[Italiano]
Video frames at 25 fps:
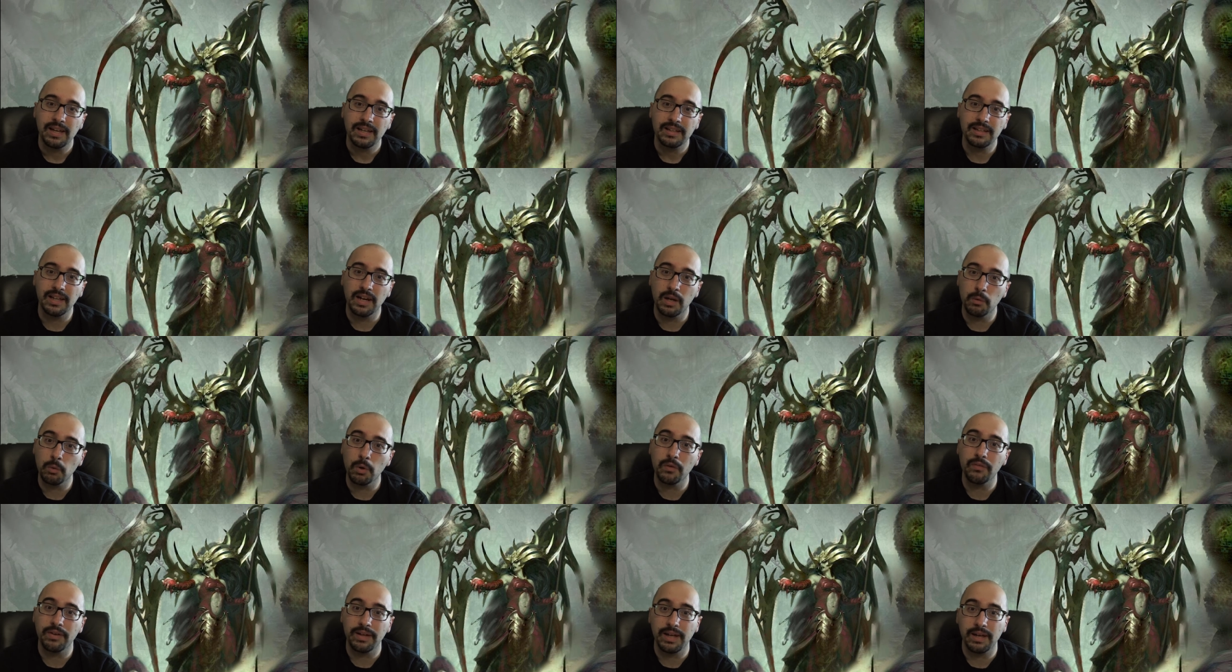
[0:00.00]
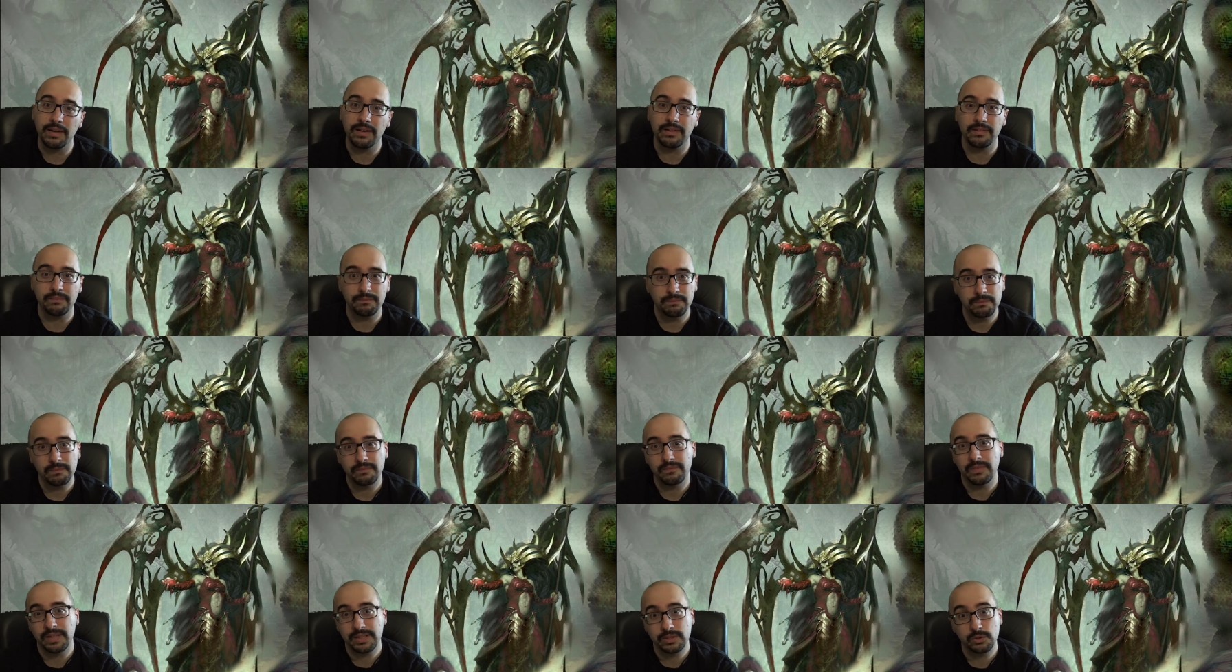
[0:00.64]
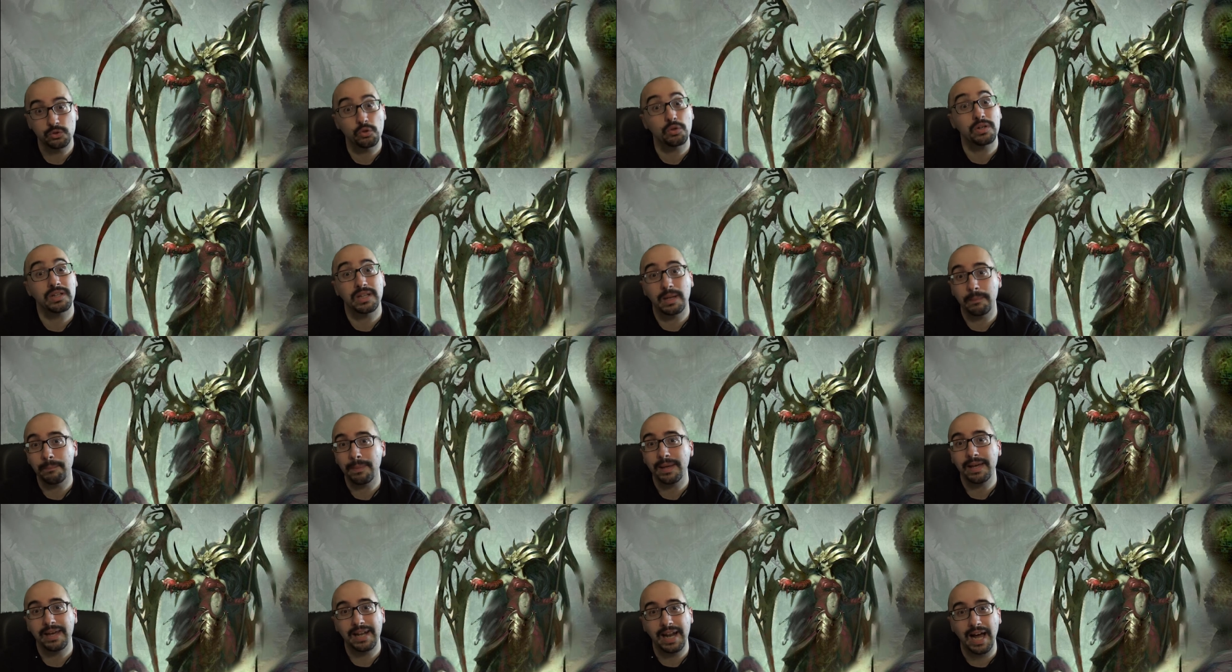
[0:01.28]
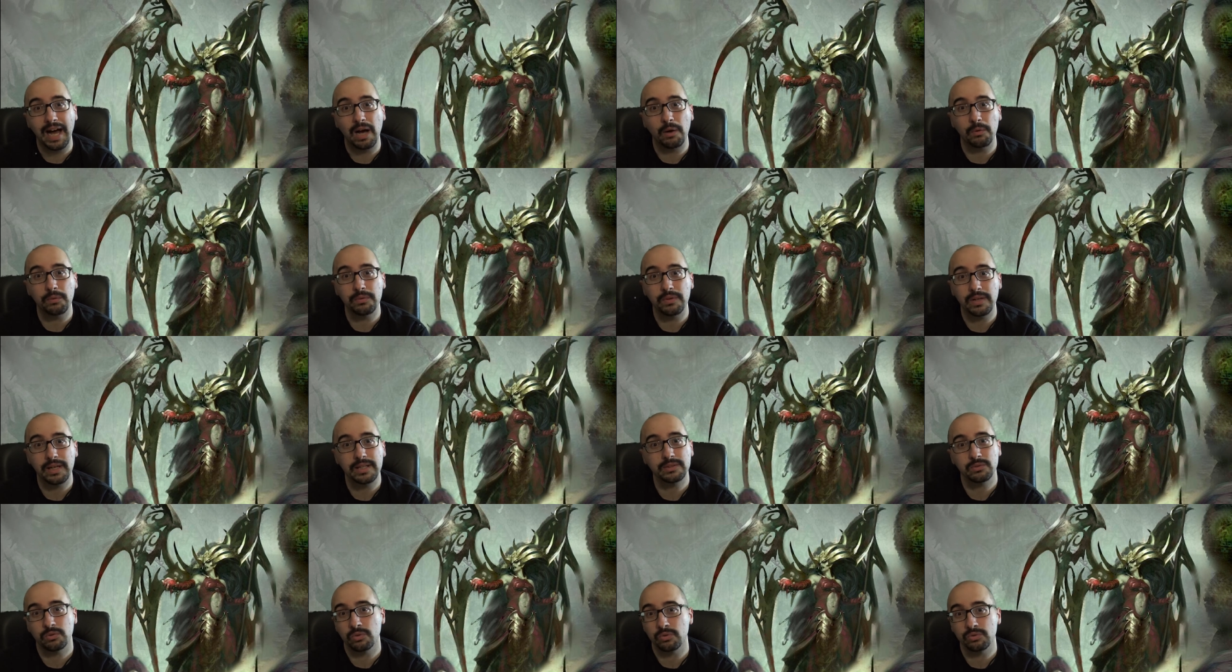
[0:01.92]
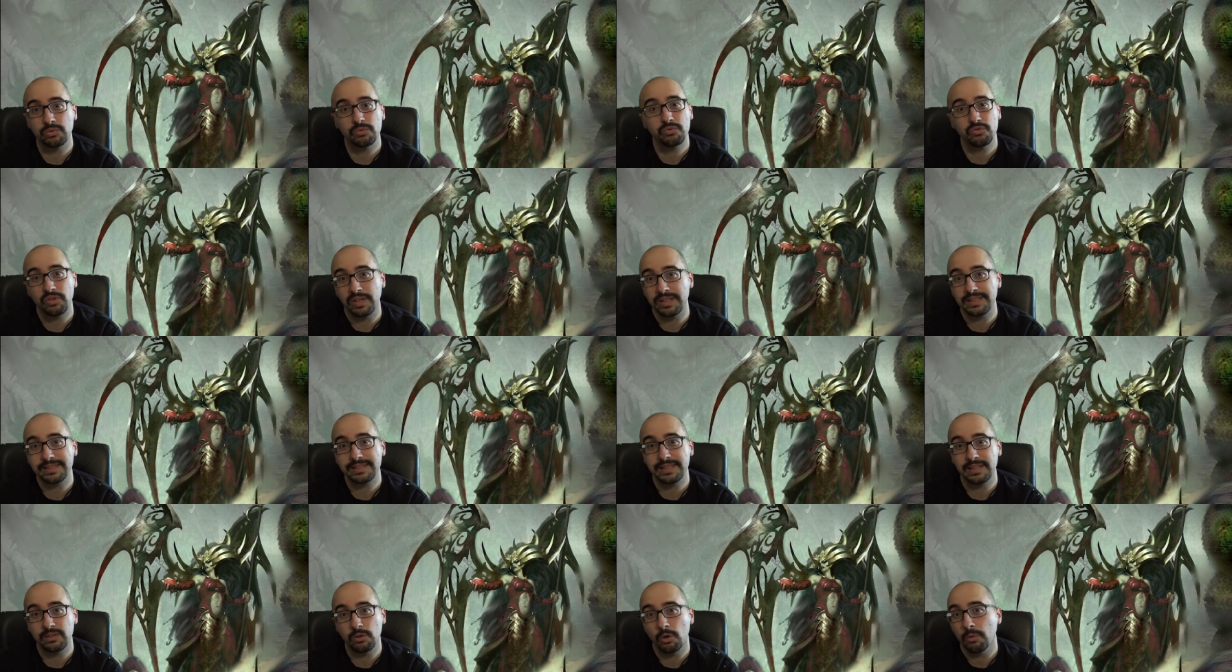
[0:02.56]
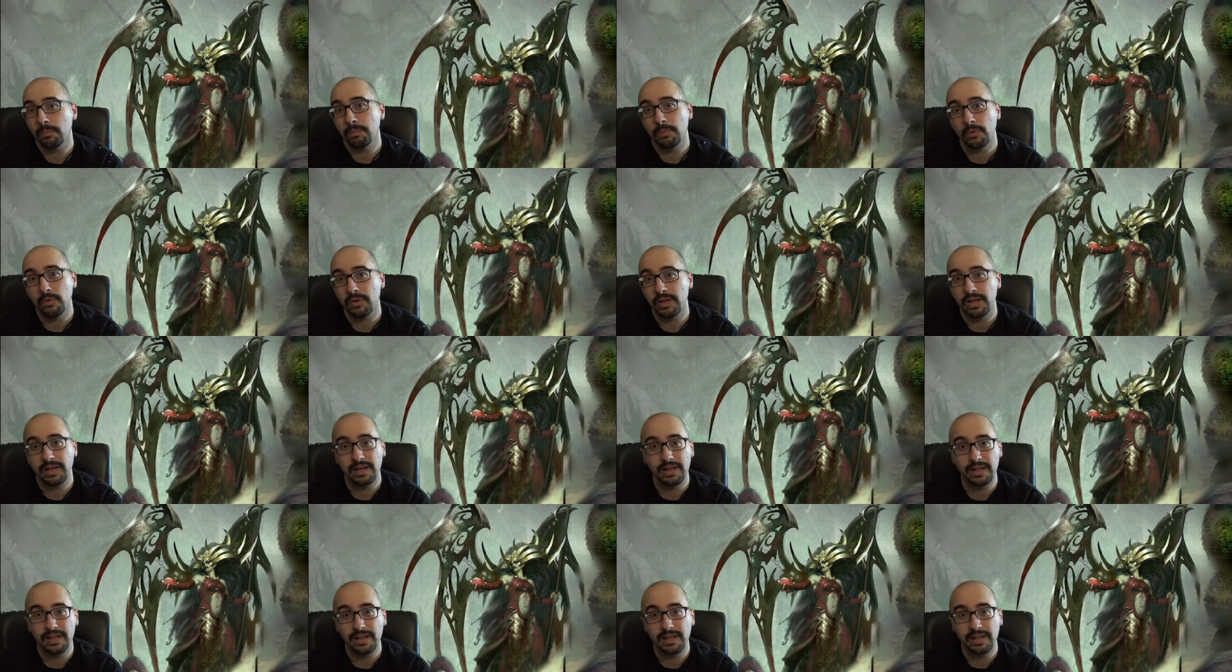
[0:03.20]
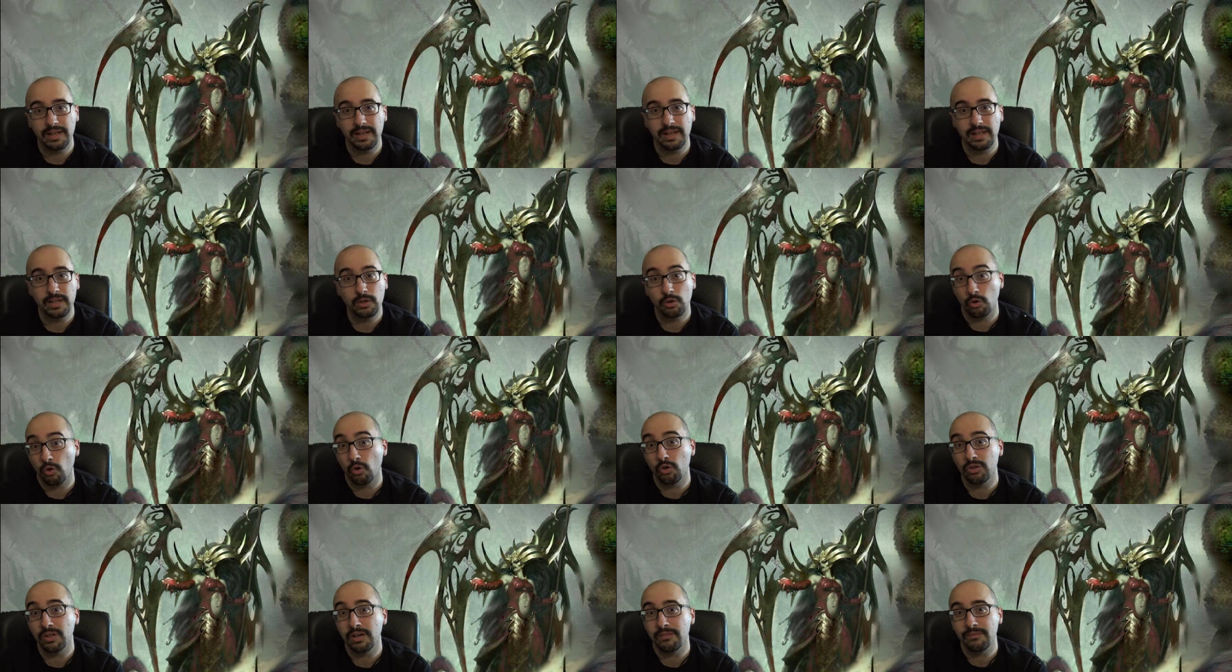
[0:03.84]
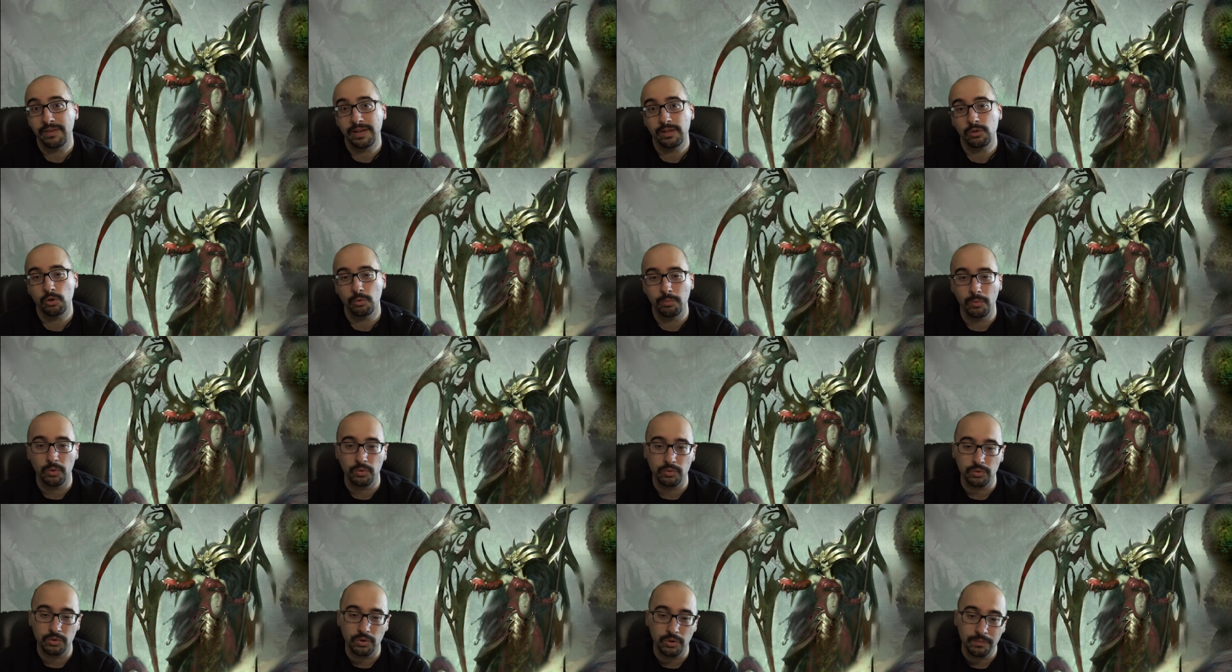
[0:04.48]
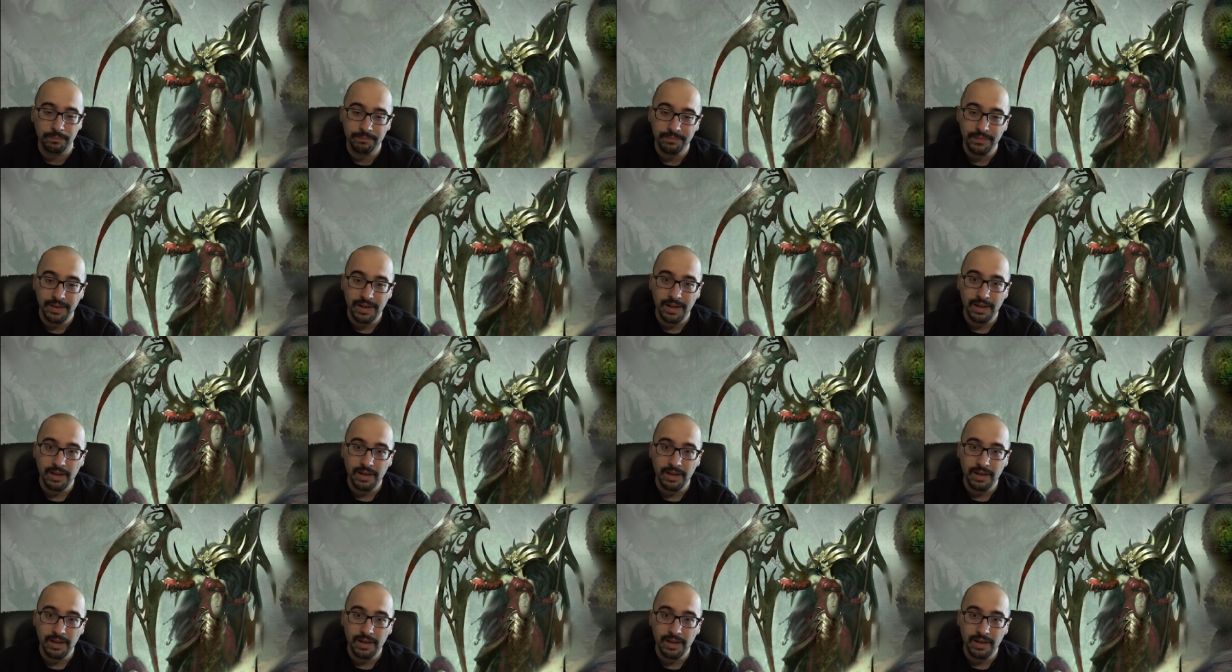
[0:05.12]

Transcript: delle nuove versioni del background che sono successe dopo il, il crollo del vecchio mondo.